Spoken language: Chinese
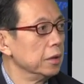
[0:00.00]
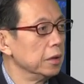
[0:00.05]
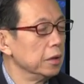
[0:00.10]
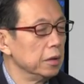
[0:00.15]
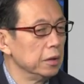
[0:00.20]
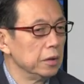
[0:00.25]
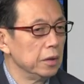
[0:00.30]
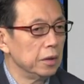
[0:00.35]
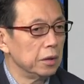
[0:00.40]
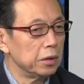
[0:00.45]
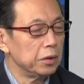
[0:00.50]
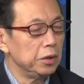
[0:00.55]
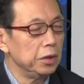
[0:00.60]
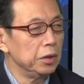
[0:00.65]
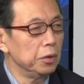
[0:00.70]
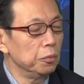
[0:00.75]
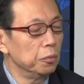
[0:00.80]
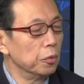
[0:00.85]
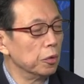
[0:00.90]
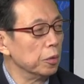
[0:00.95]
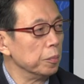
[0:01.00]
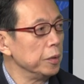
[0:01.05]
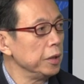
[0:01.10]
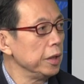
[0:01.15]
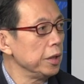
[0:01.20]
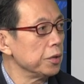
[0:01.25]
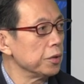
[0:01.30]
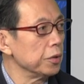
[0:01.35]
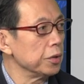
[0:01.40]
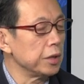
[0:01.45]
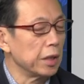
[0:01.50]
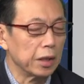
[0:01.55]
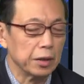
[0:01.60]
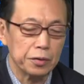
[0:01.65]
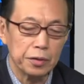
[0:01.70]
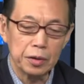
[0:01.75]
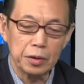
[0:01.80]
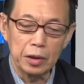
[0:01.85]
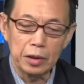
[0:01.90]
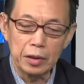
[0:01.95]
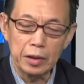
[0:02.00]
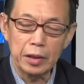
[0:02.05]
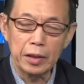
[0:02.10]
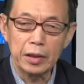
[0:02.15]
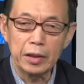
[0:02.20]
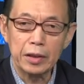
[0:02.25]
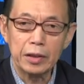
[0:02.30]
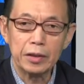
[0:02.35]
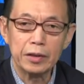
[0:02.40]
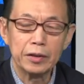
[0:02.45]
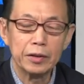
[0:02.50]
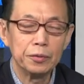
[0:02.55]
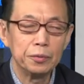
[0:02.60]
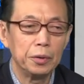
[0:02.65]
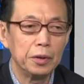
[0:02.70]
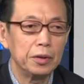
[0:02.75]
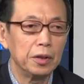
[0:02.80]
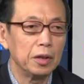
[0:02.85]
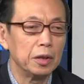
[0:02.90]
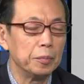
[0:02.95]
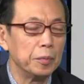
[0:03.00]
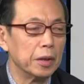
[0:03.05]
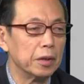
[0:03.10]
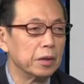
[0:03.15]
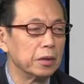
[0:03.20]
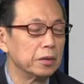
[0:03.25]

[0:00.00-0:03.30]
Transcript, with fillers: 但其实我们那时候想，就是学校里面